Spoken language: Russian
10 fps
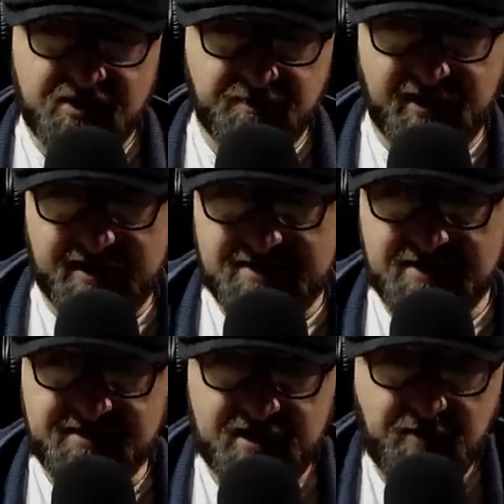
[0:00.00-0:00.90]
ошибка
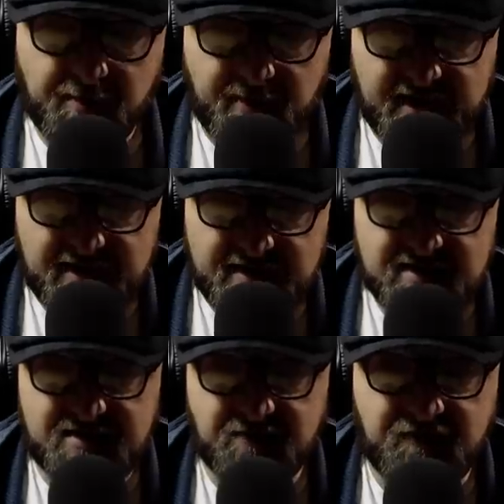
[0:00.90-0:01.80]
российских
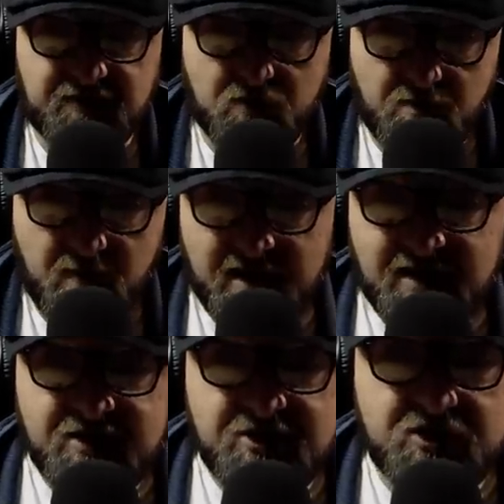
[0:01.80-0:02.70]
пропагандистов в том,
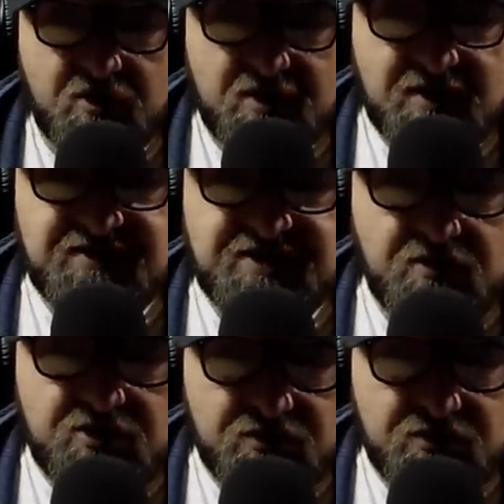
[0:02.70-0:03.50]
что они все